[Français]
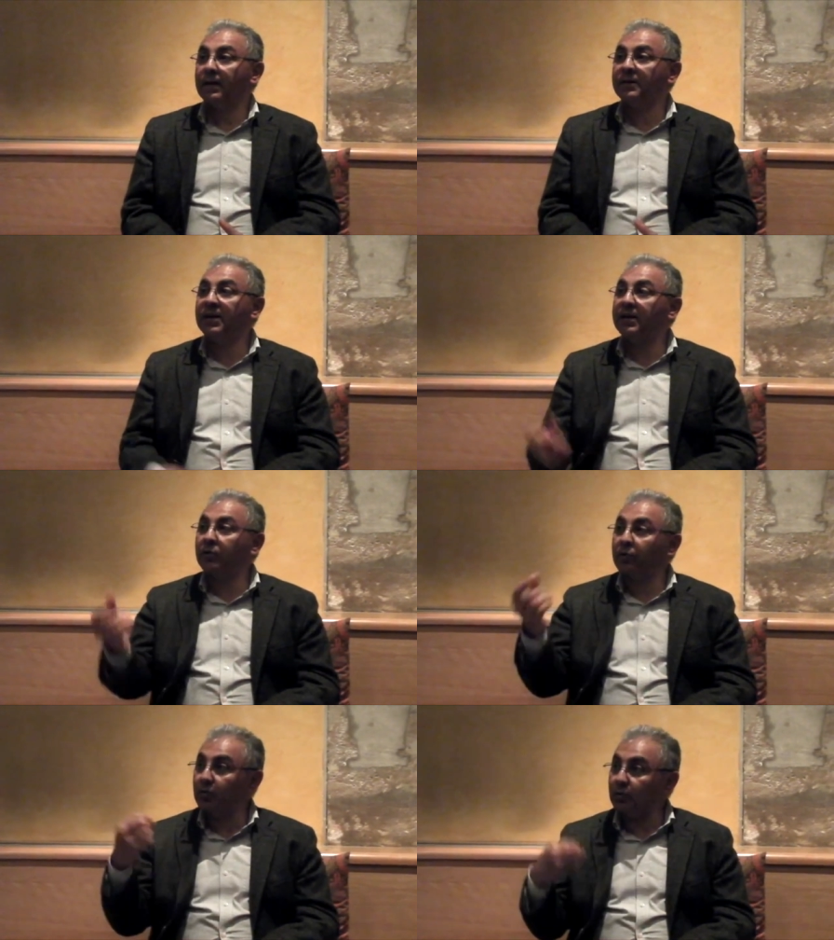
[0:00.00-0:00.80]
Dès
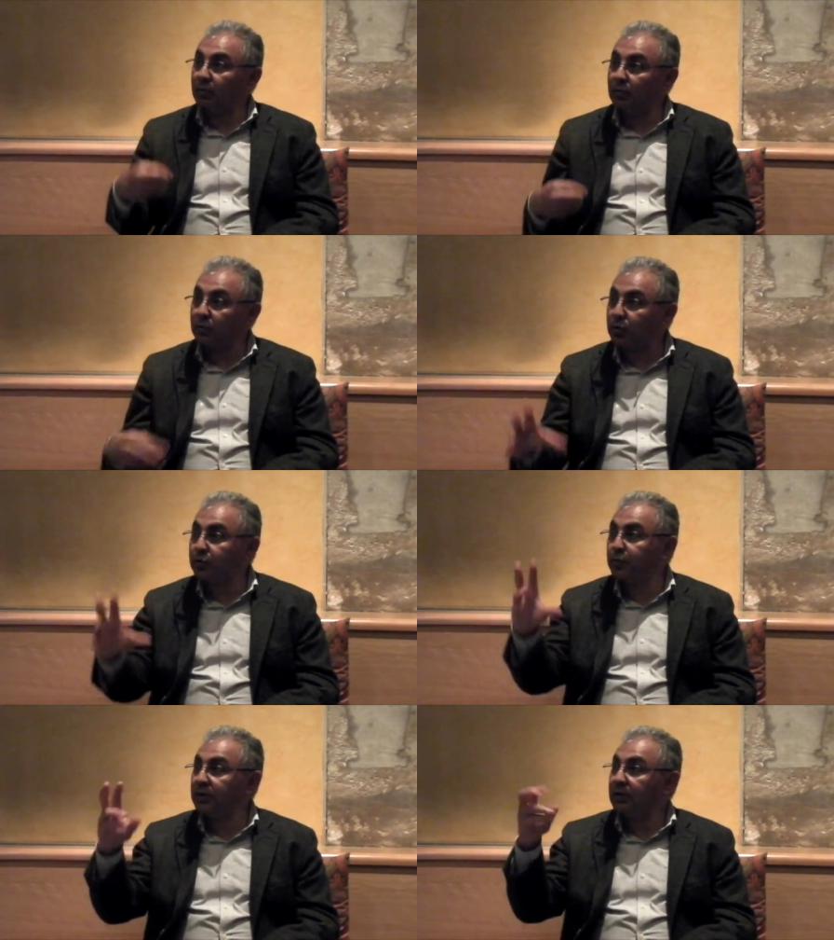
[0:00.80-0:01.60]
que
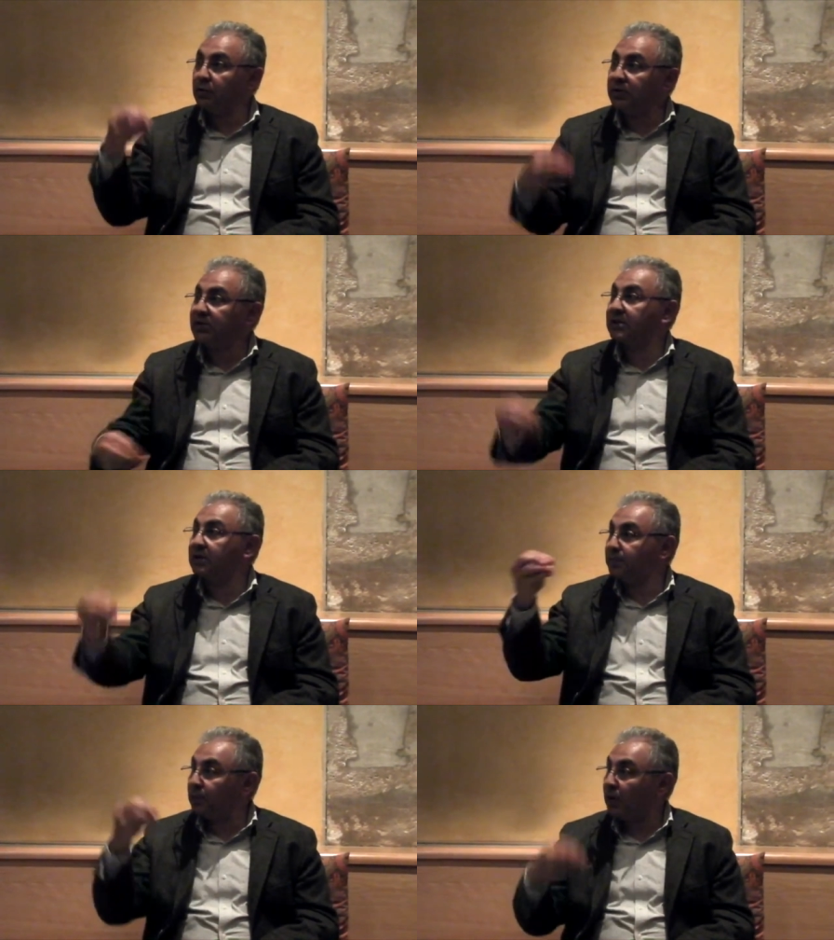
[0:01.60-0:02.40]
aujourd'hui, le
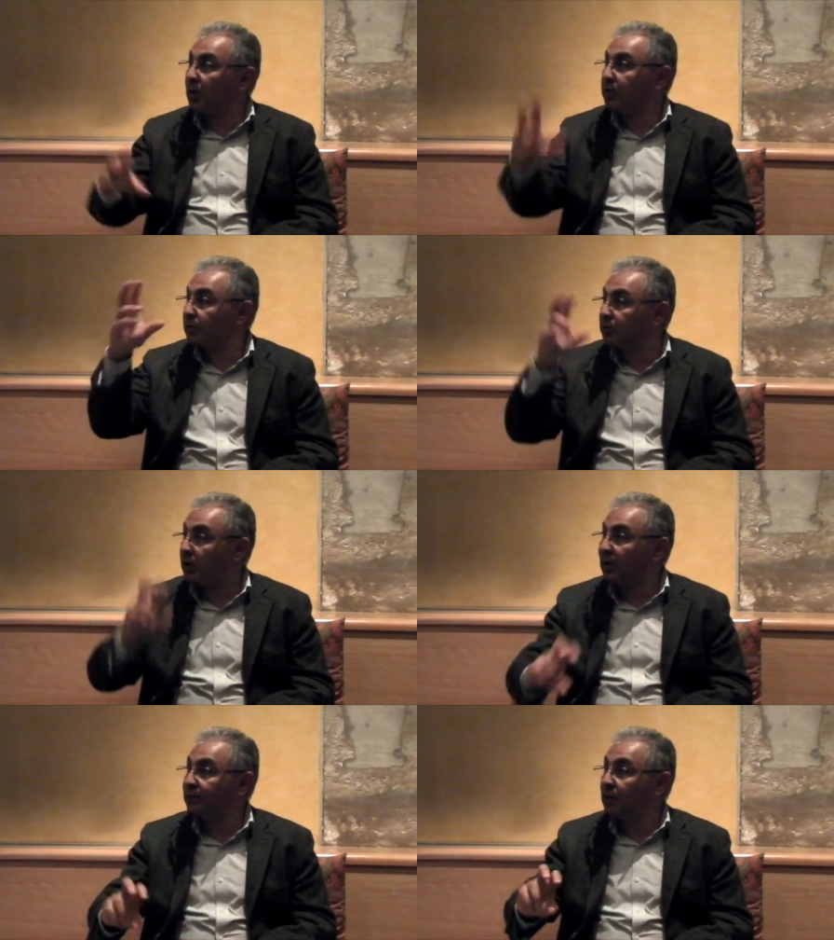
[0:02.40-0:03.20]
disciple rentre dans
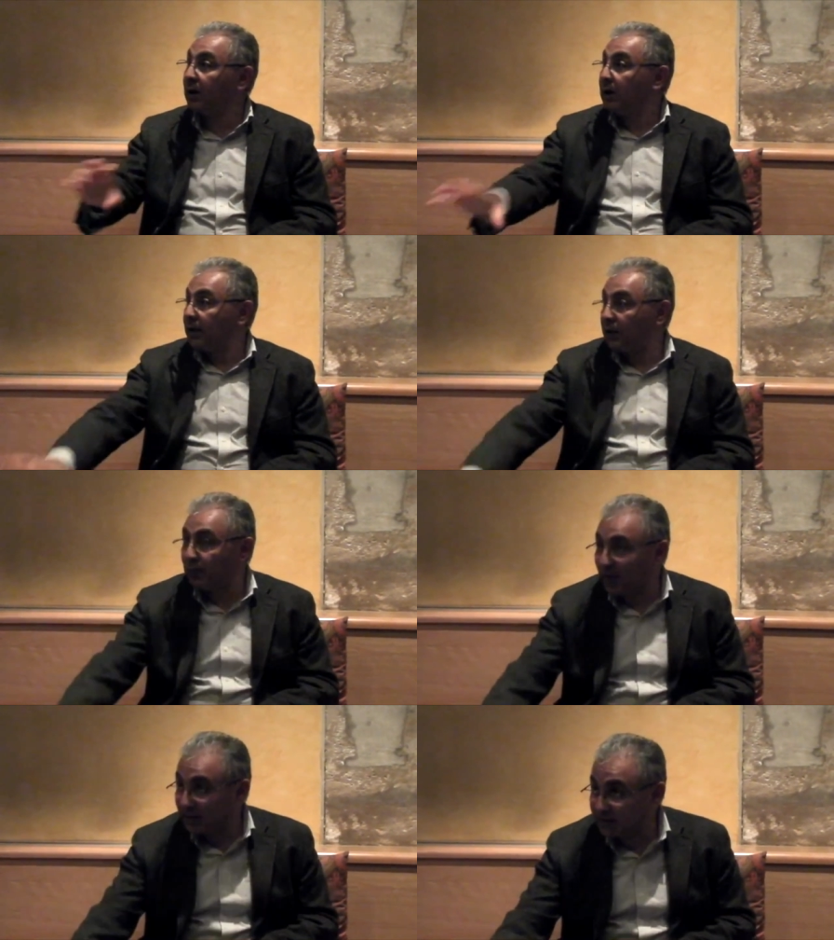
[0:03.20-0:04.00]
la voie, et on
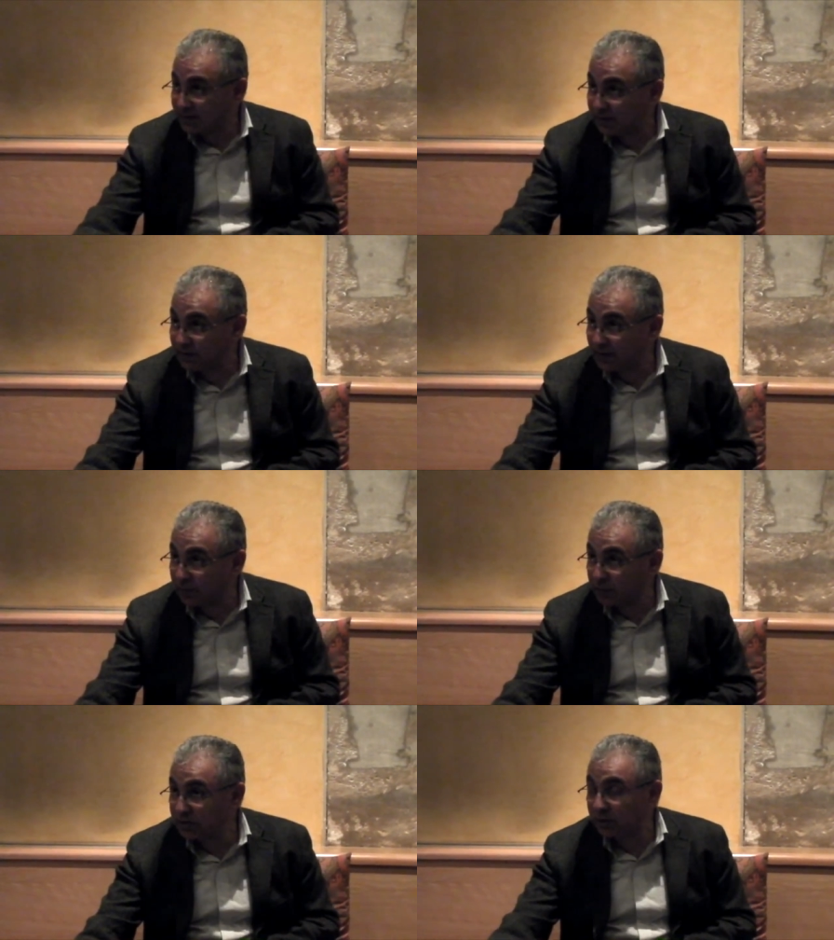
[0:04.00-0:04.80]
parle ici
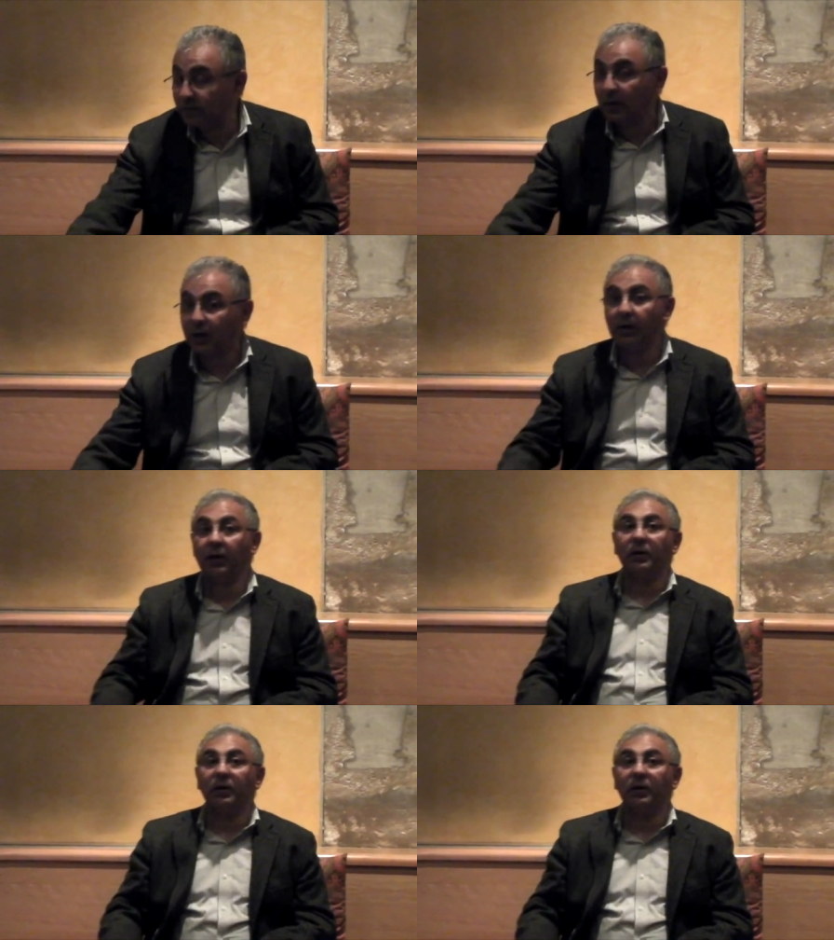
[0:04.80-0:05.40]
évidemment de cette voie,